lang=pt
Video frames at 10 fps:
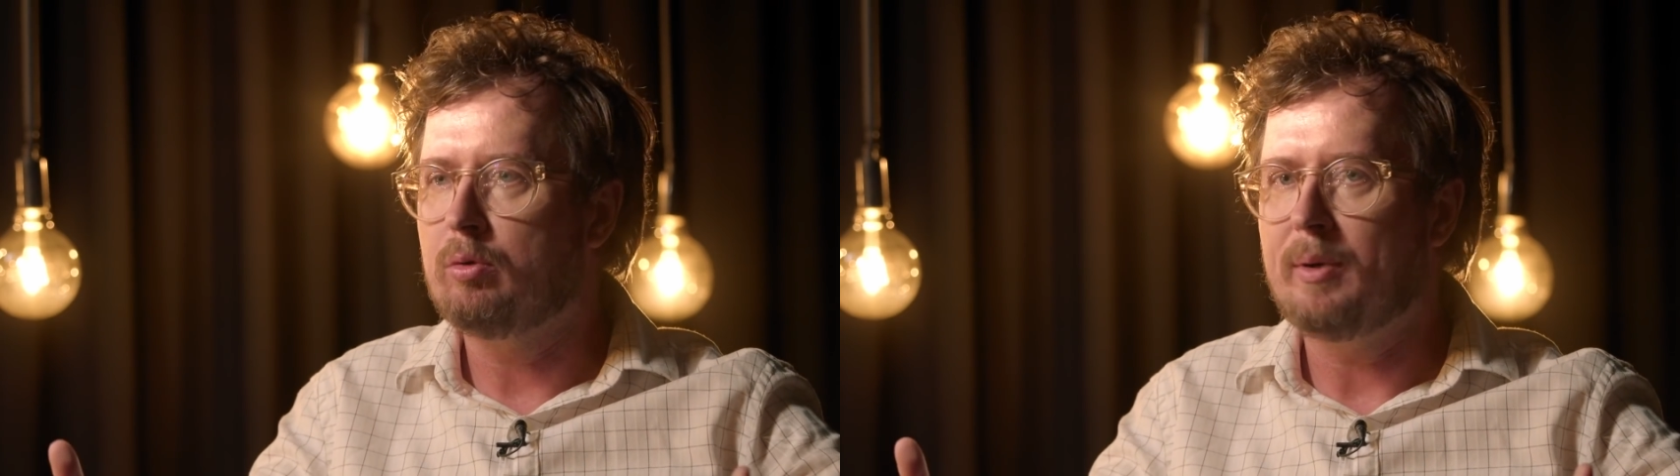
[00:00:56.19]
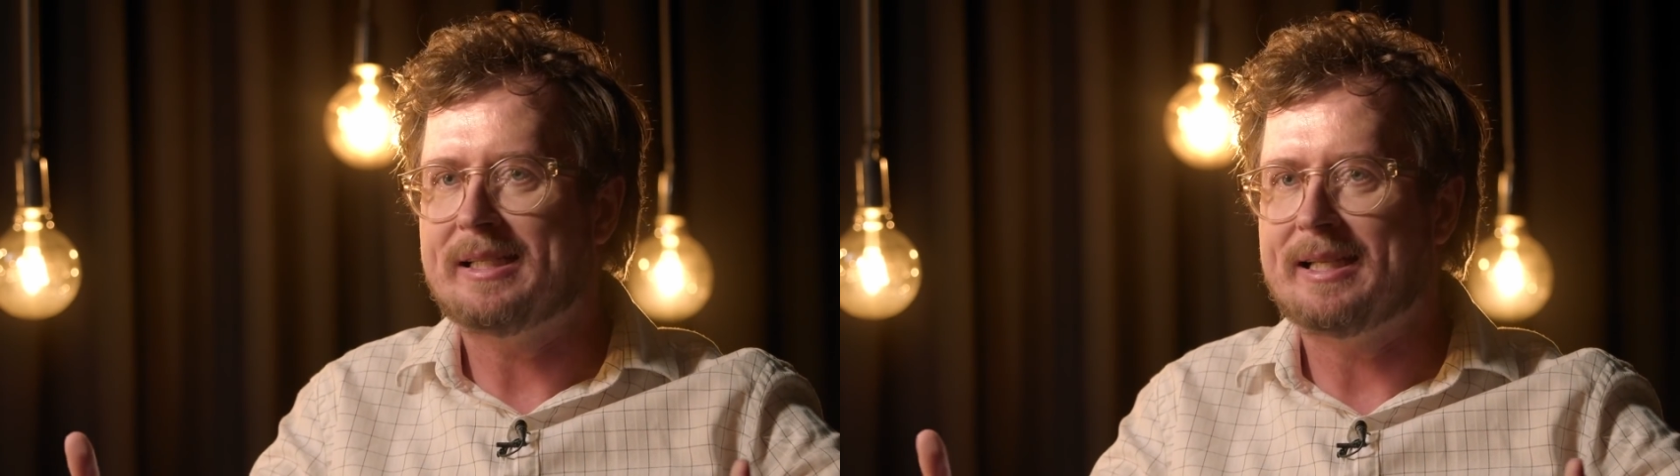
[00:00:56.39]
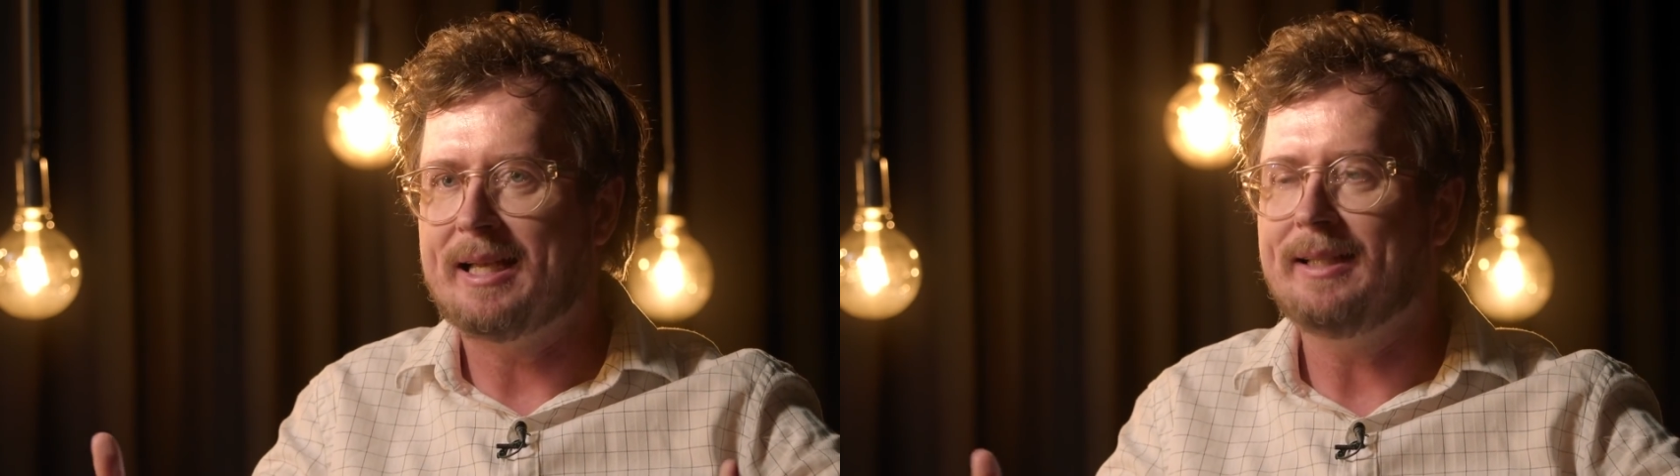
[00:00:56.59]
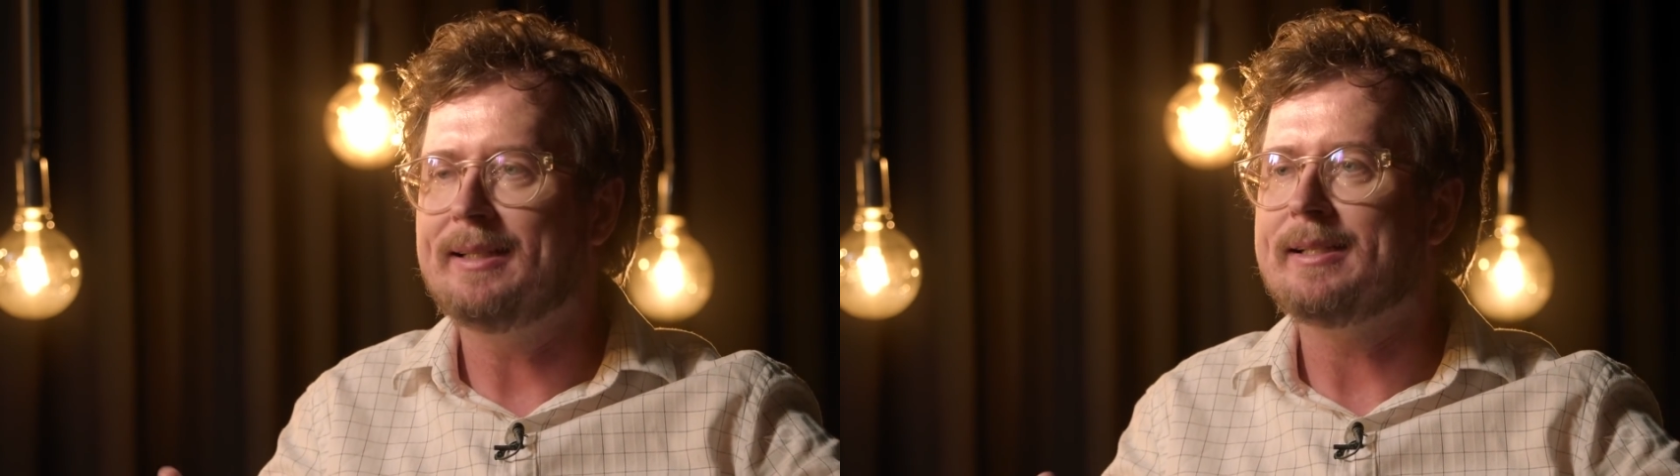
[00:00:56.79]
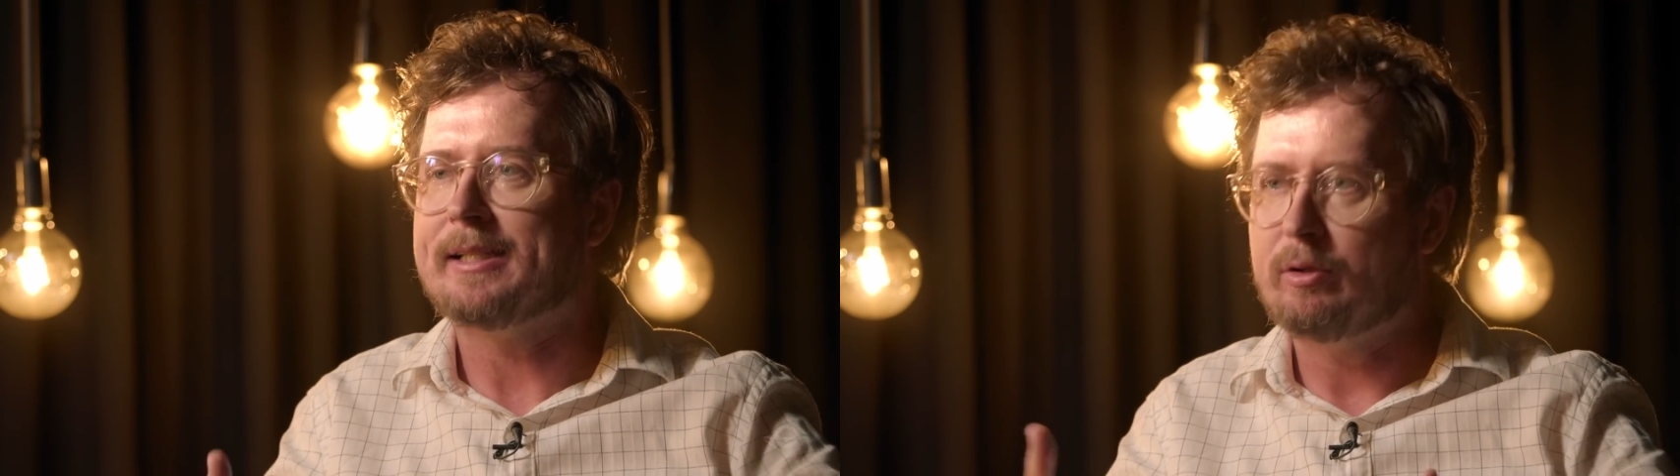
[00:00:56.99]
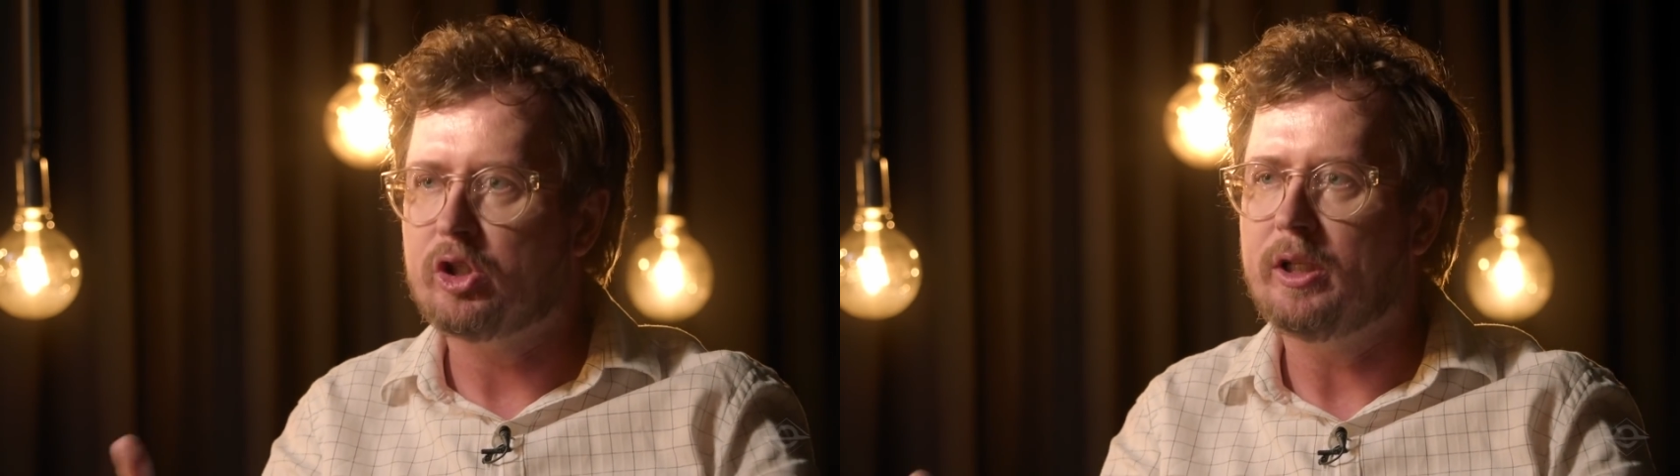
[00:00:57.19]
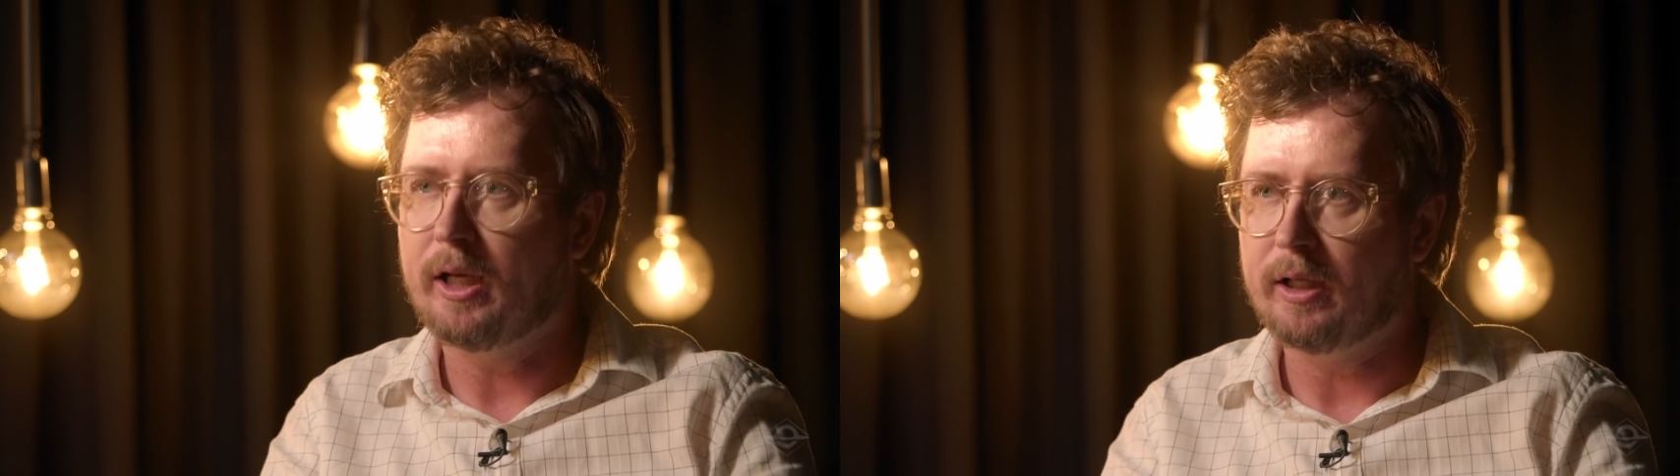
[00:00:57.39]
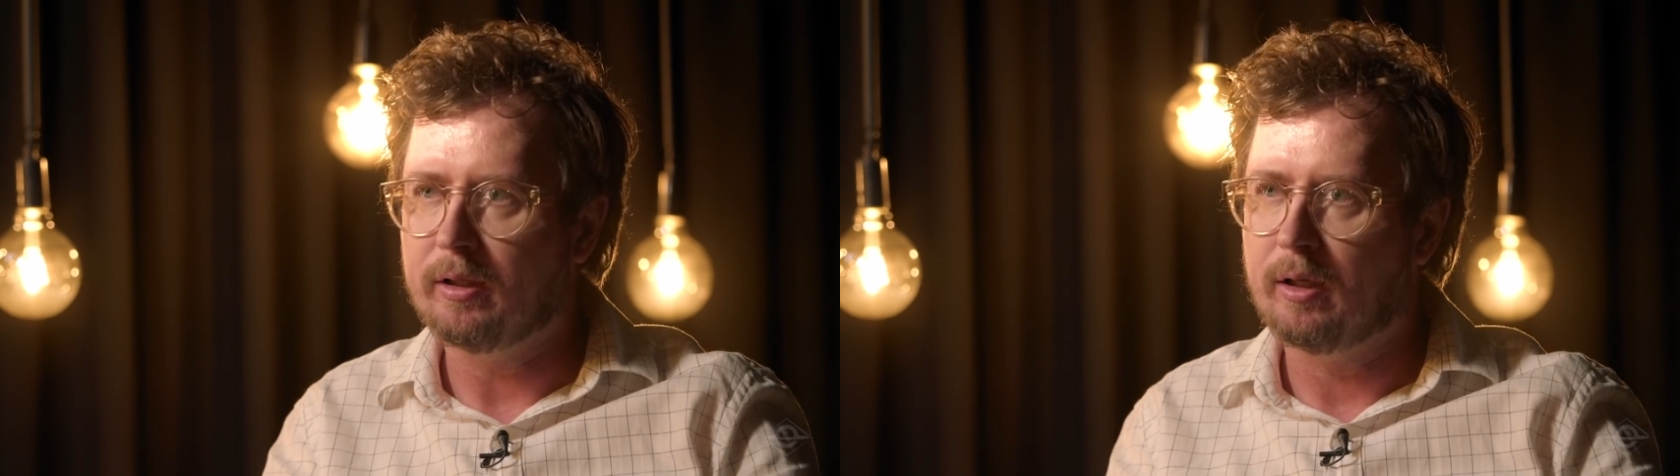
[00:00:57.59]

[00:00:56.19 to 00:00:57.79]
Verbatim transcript: mas sem a intenção de ninguém.